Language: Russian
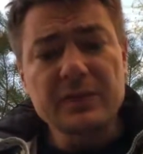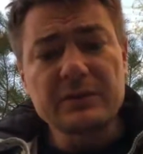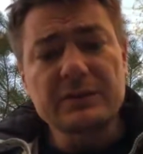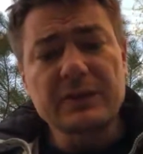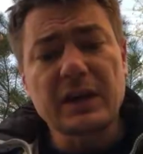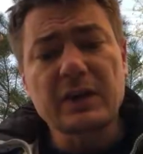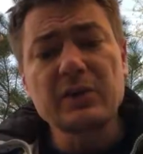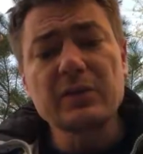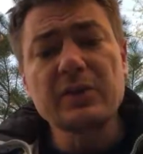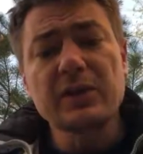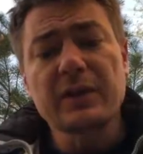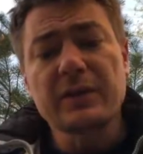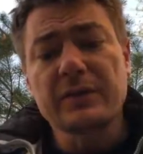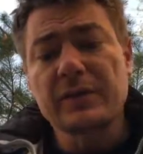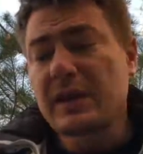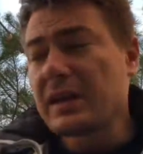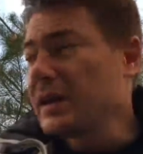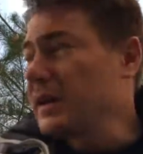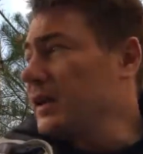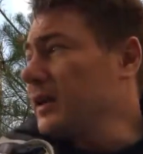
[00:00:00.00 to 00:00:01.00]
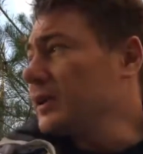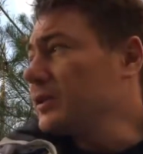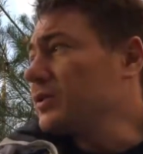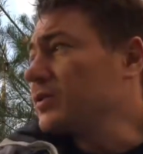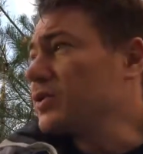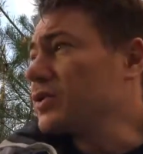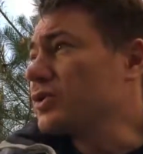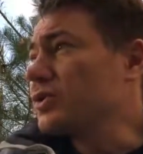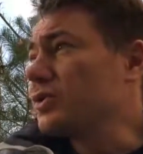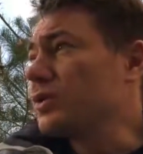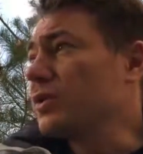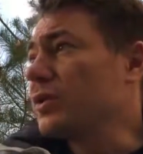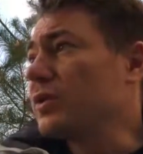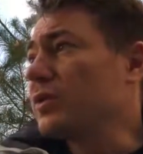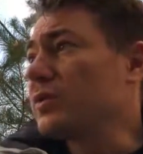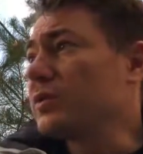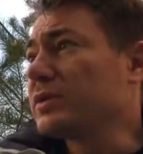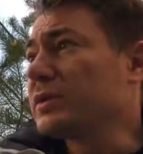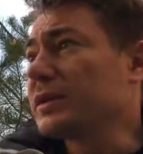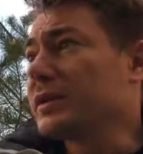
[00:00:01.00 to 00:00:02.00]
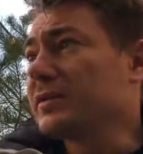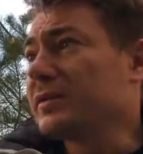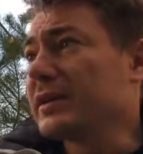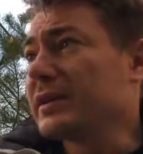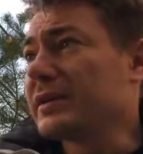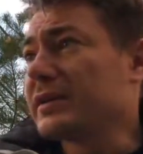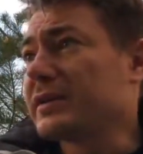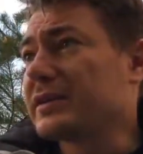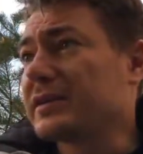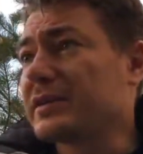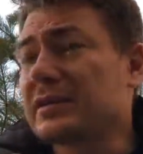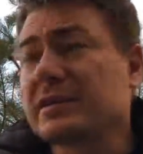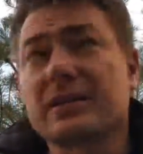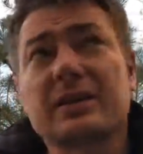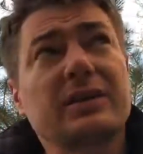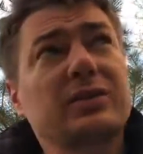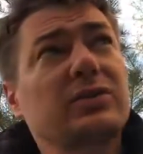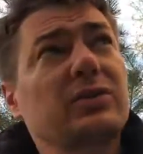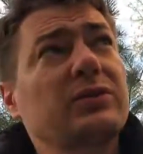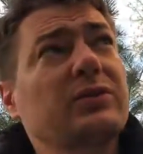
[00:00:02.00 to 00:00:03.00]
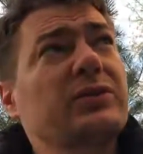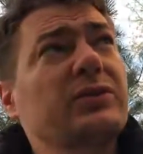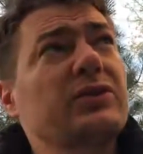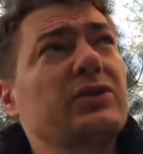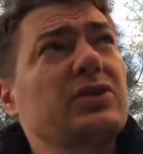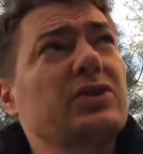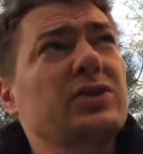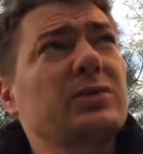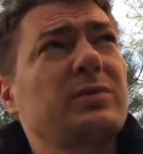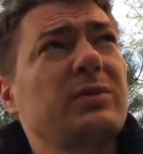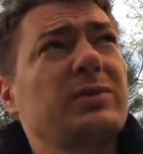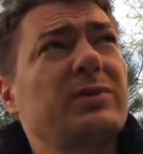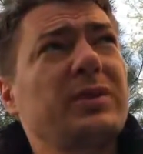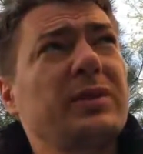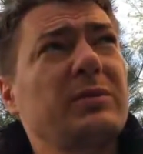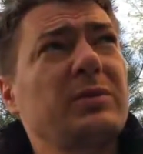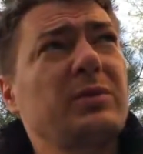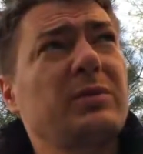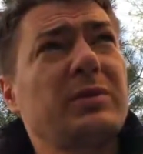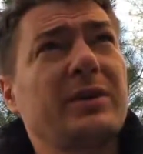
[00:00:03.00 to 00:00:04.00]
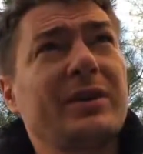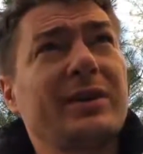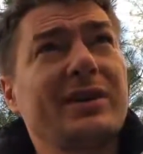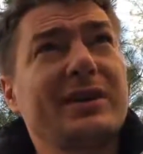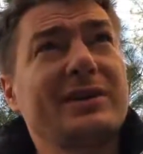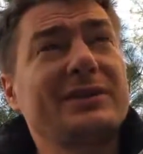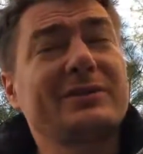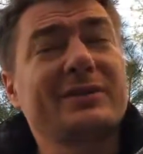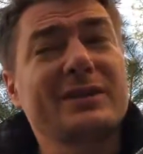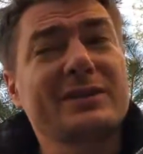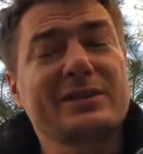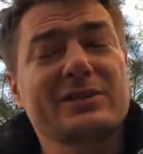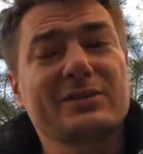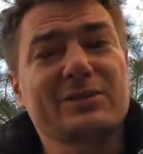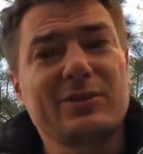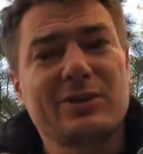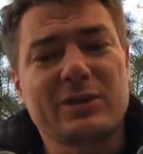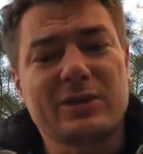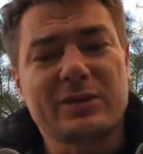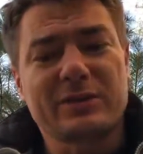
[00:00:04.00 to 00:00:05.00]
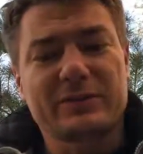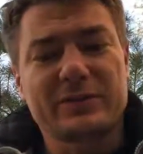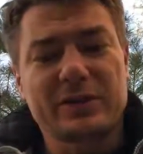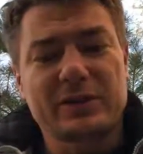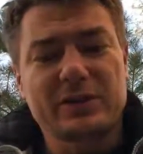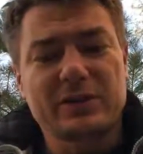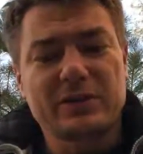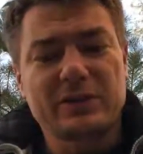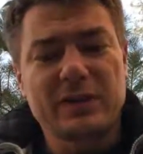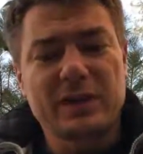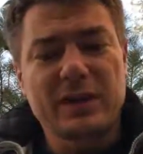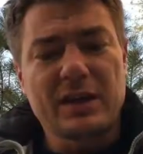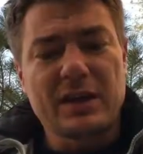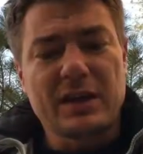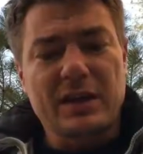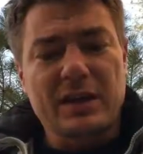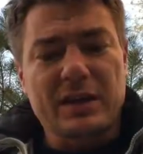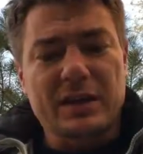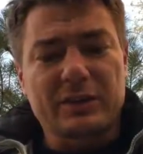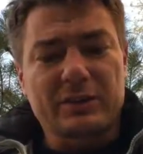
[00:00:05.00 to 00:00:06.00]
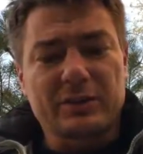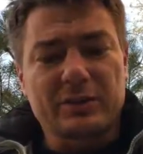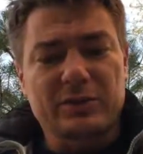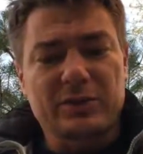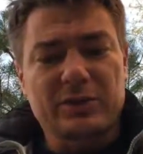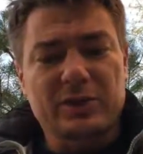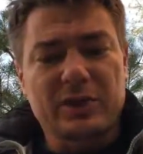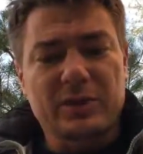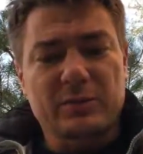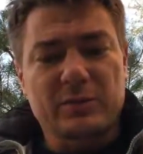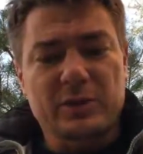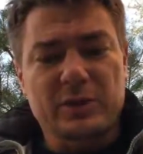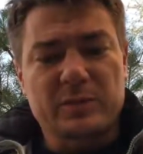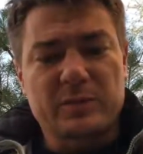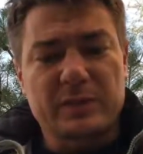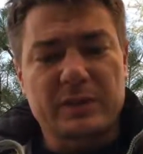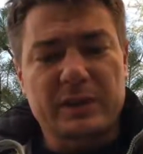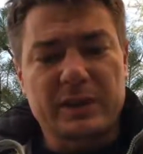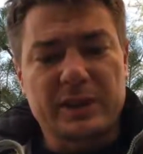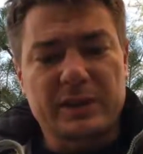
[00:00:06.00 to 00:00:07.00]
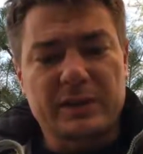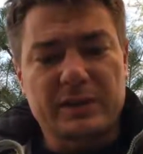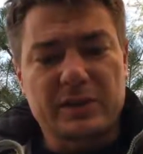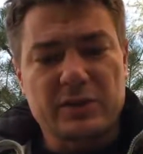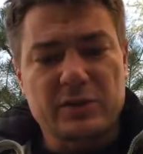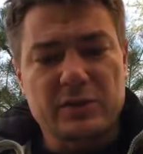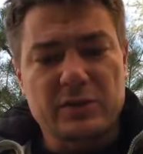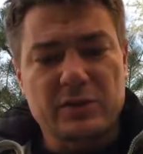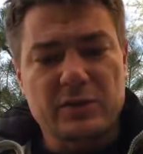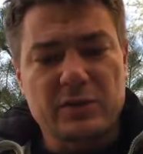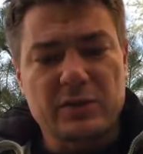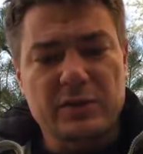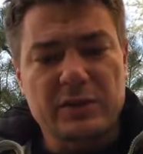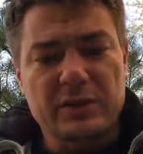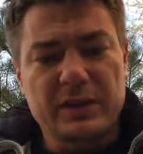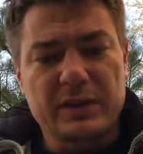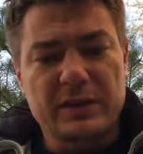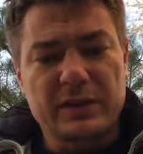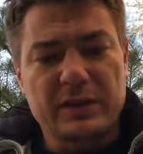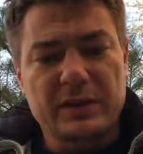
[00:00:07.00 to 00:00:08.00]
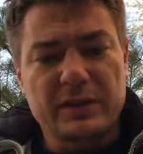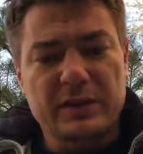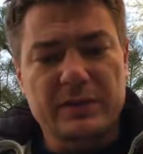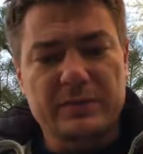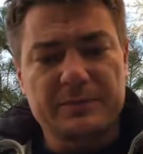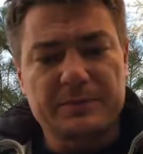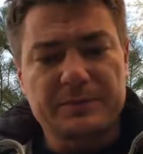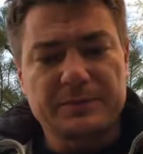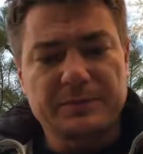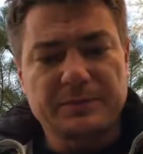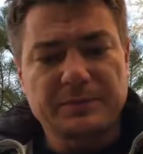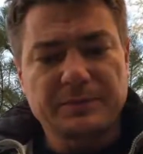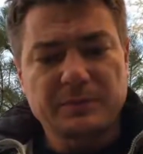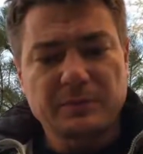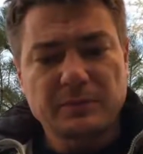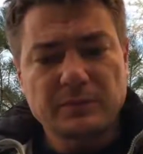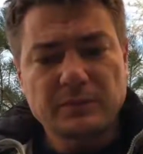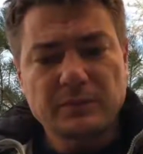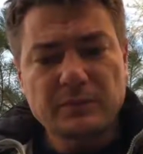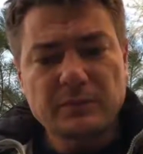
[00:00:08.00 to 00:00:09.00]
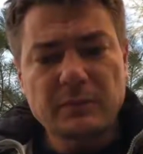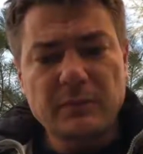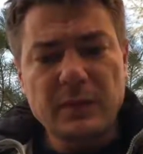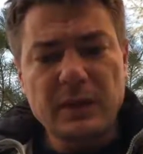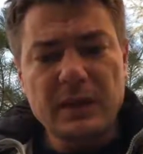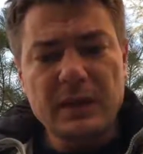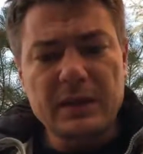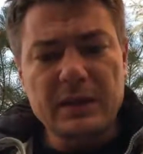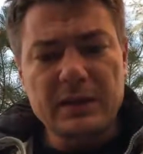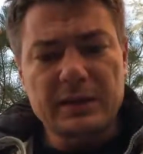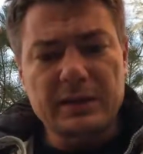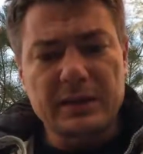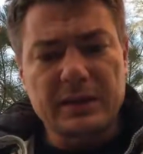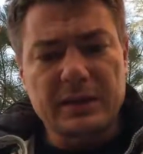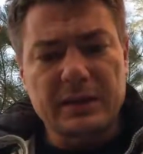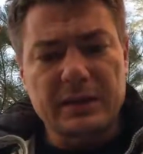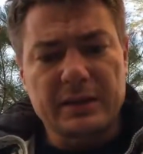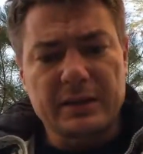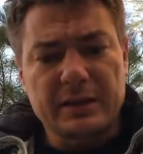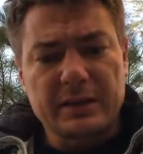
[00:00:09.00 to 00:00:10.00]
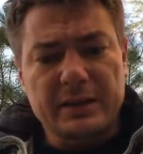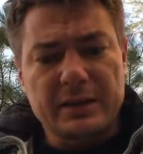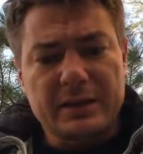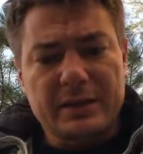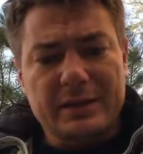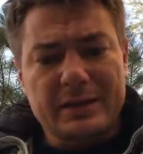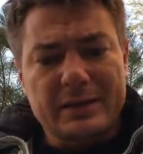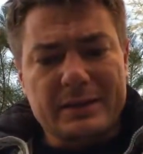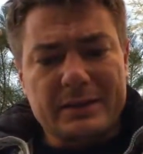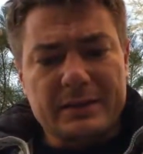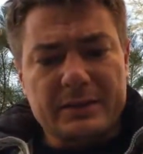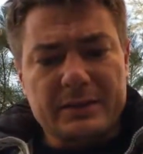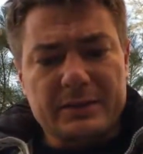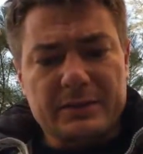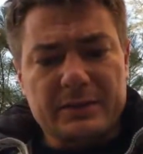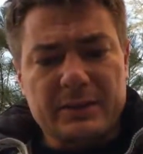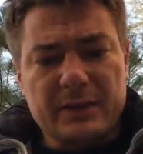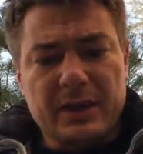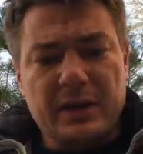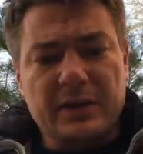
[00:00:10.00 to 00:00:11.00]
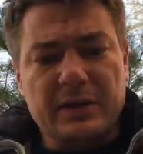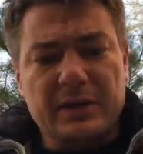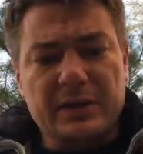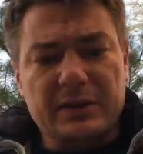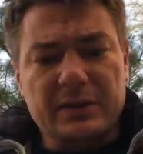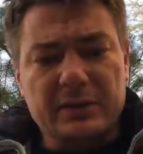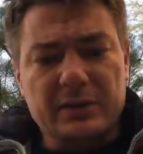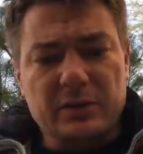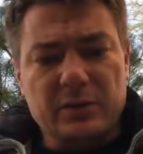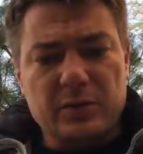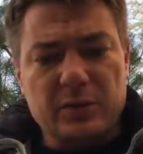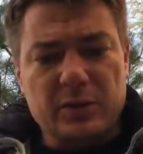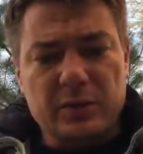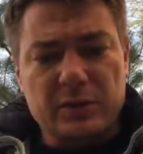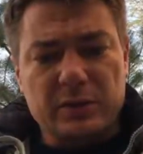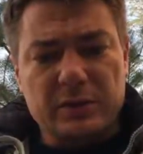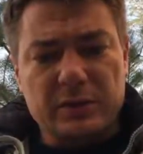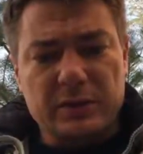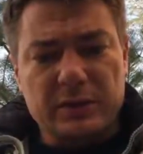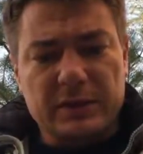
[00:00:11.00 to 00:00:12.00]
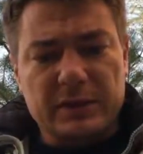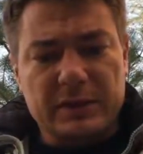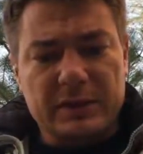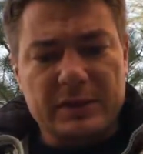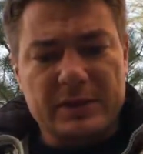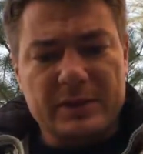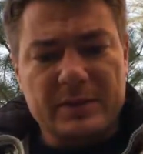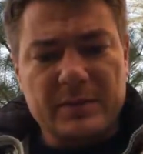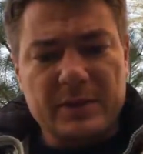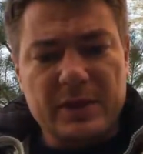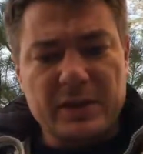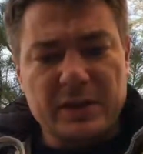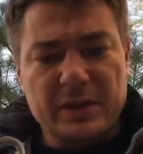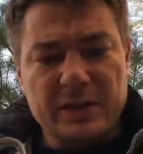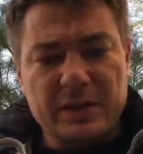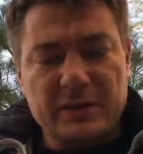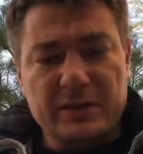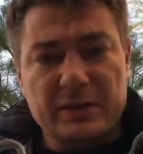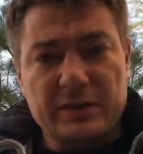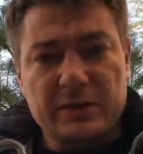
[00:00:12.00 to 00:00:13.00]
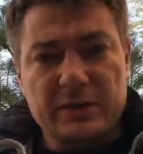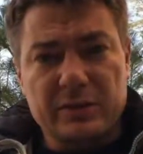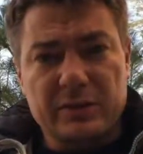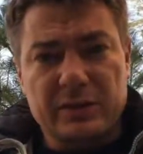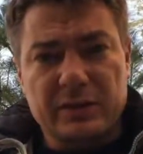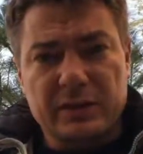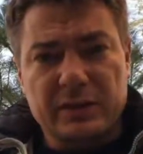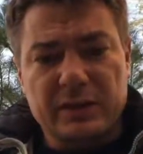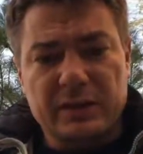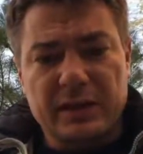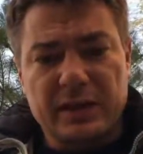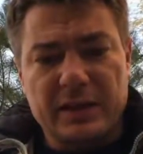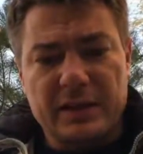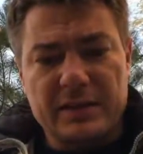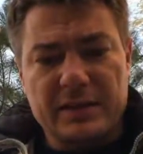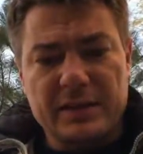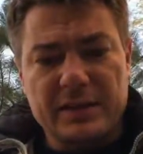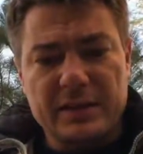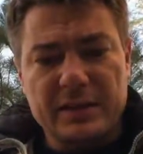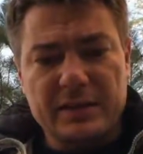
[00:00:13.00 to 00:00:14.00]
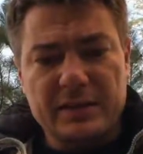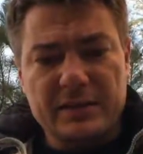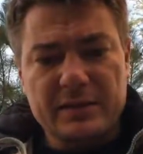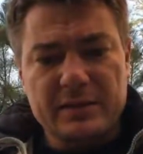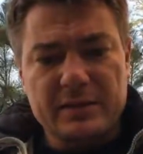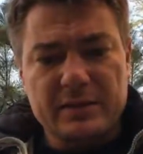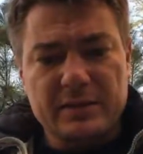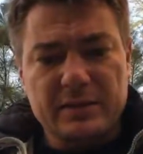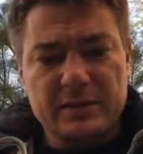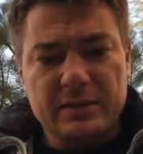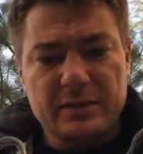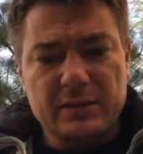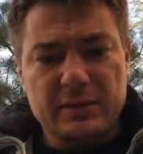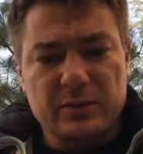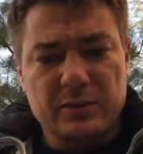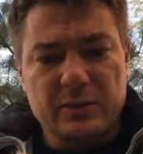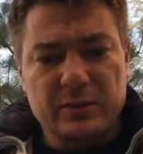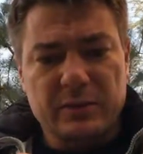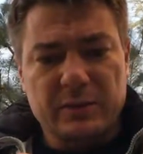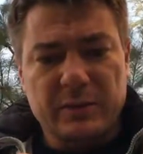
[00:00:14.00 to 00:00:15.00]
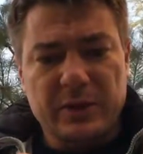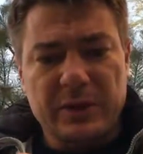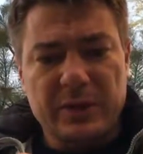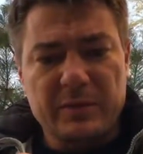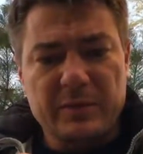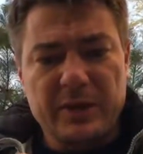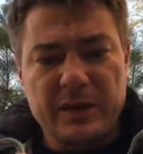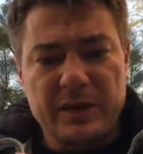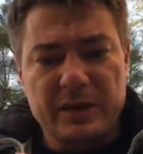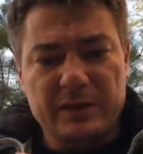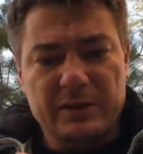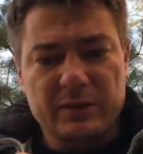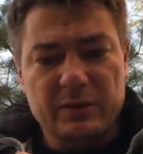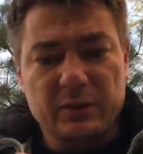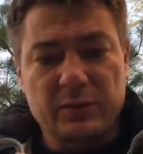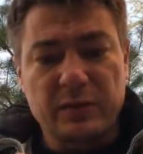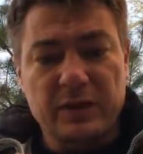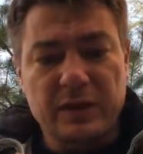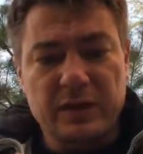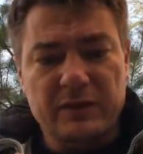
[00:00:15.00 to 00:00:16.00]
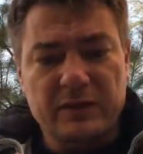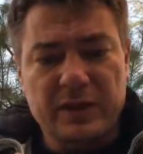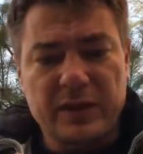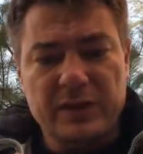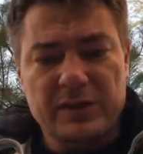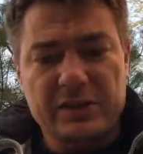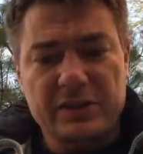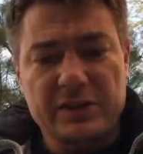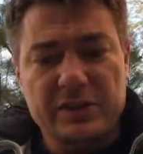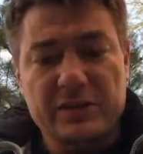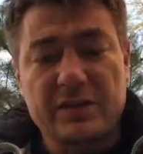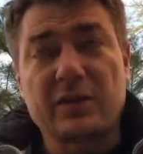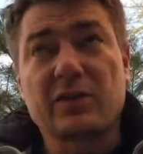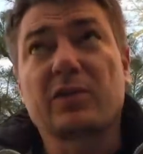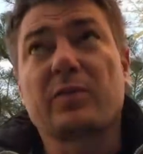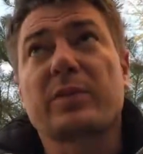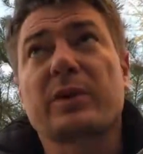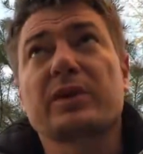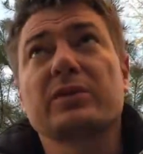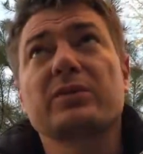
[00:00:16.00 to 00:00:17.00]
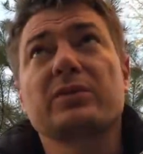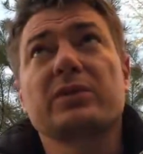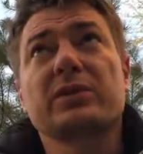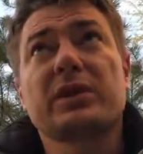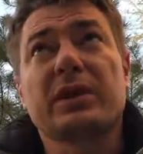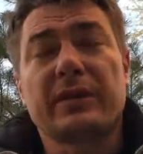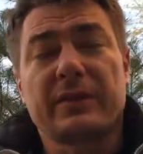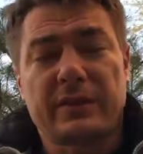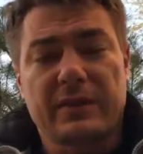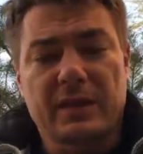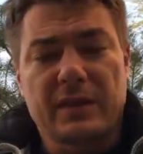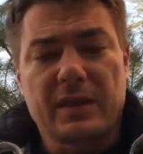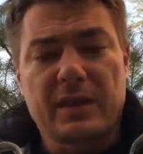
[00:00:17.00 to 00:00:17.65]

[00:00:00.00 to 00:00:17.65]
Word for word: Второе, то, что он давать э, готов не то чтобы фримиум, а реально 20 долларов на счет, который человек может потратить на что угодно, и это говорит о том, что он э, смело идет э, до конца, он, понимает, уверен в качестве своего продукта,